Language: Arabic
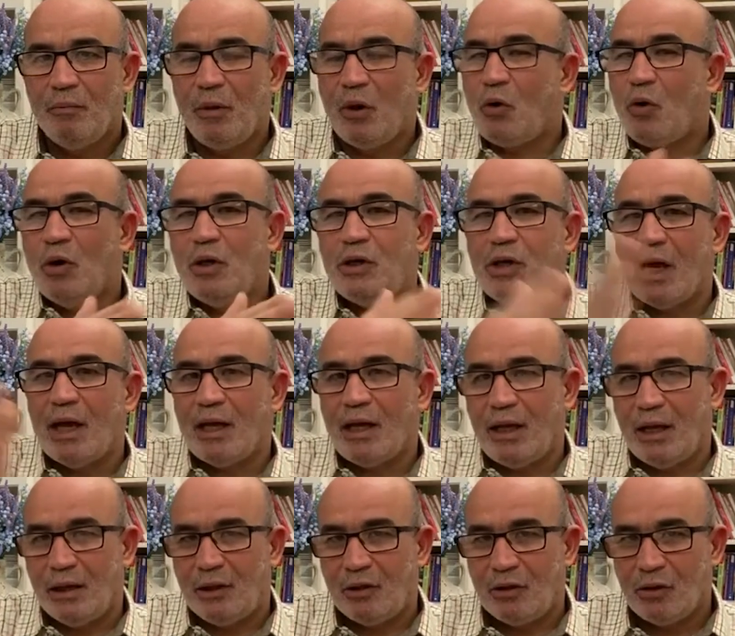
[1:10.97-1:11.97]
بكل
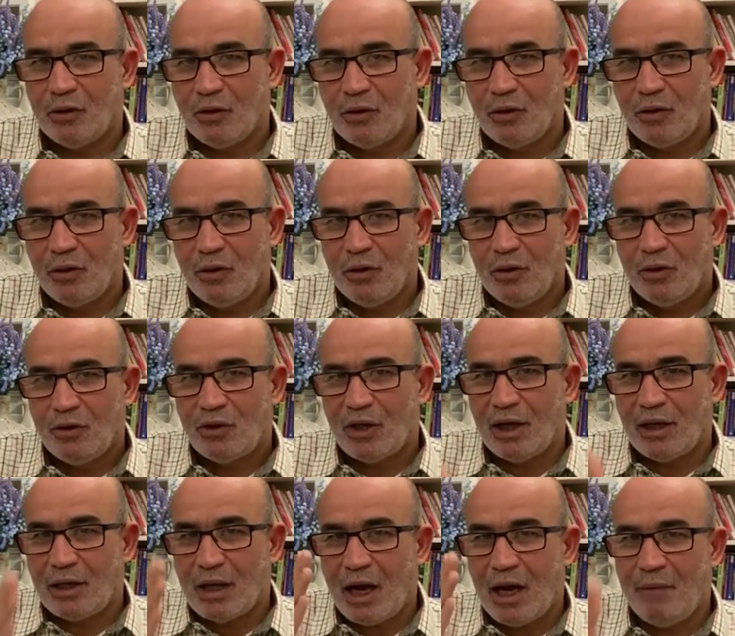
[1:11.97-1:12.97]
تأكيد
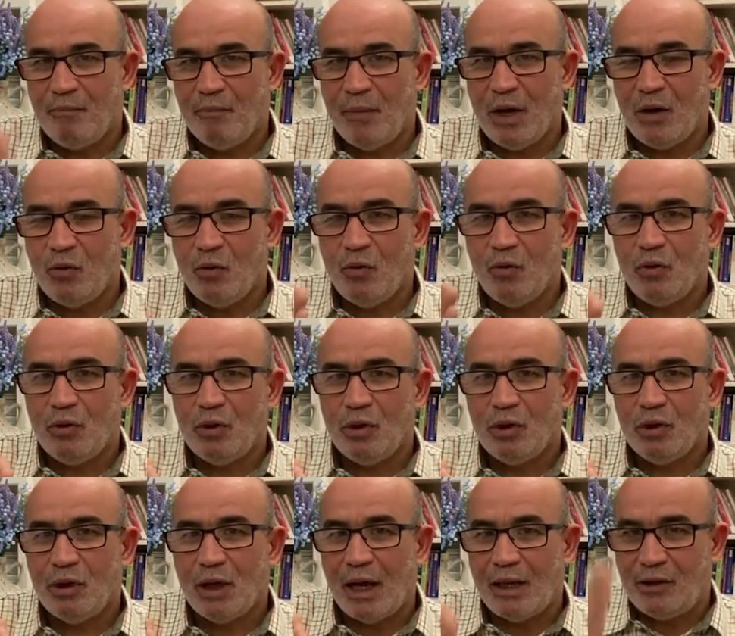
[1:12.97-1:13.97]

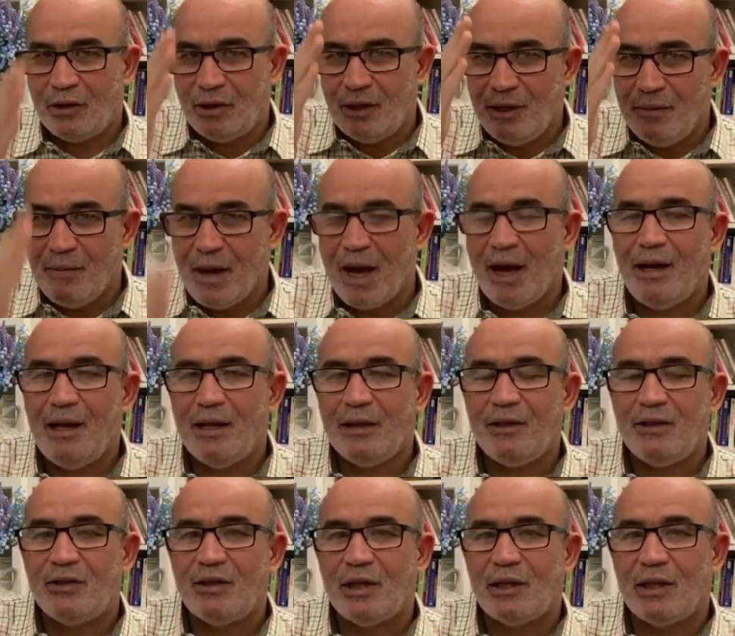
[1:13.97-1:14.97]
سيتحملون الدماء
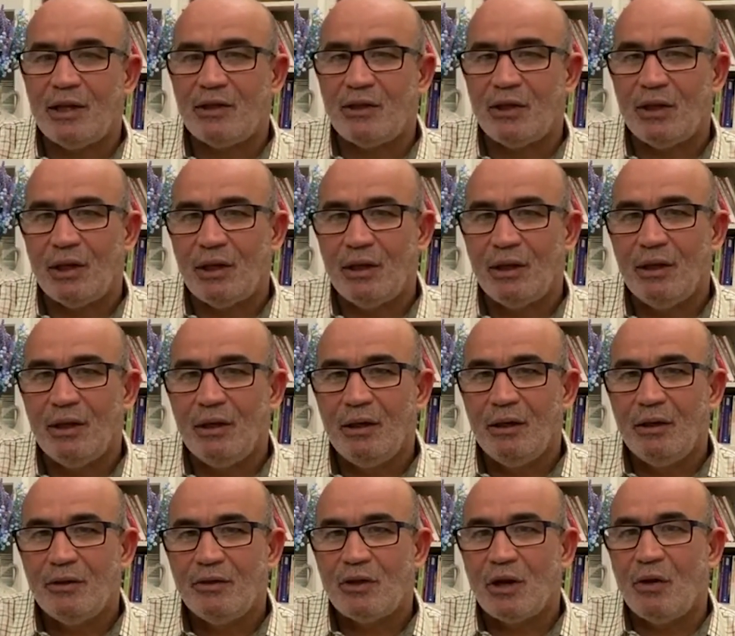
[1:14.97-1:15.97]
التي ستسيل
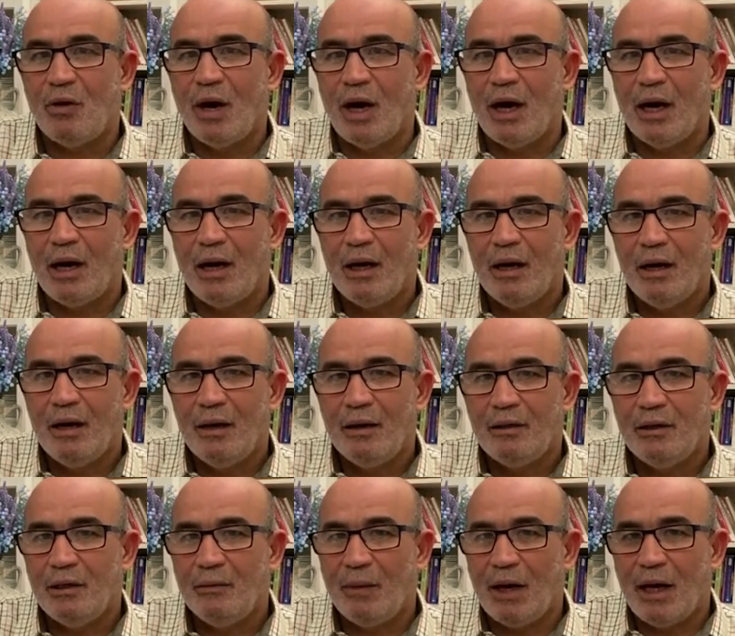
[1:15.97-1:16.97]
سواء
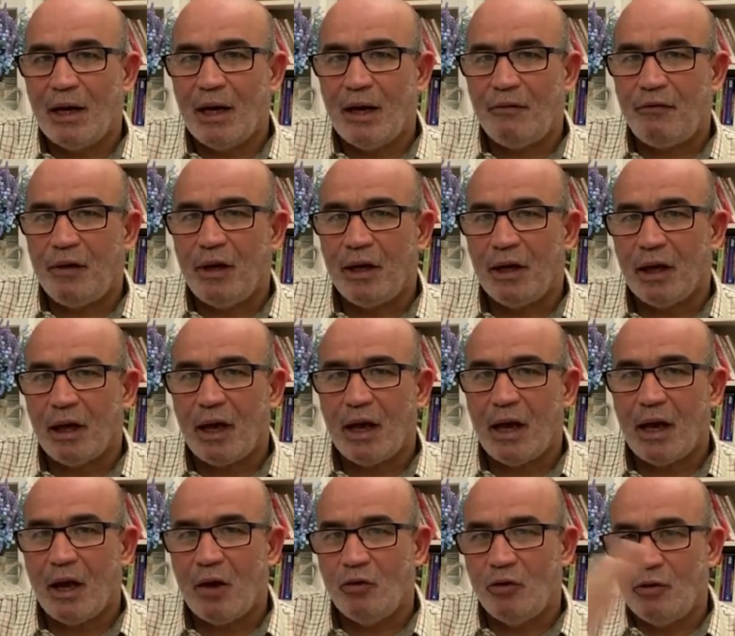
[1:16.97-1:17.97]
دماء الأفارقة
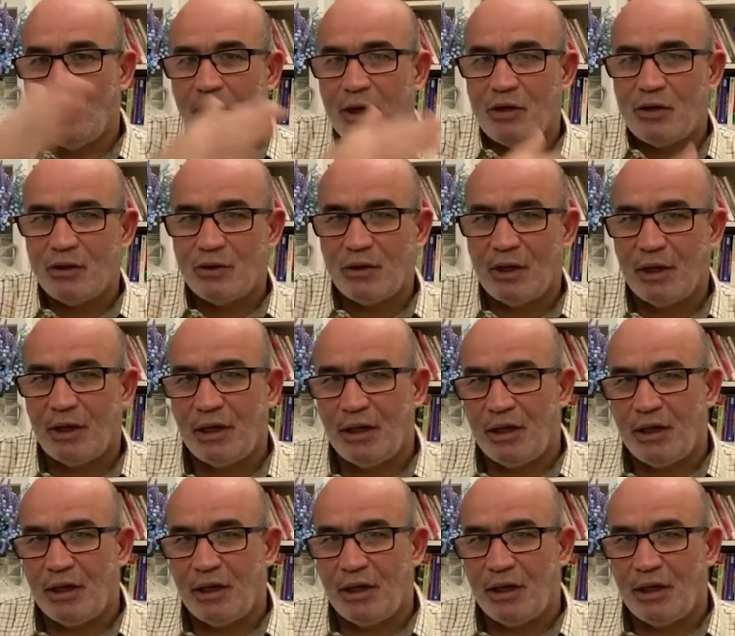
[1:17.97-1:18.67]
أو دماء الجزائريين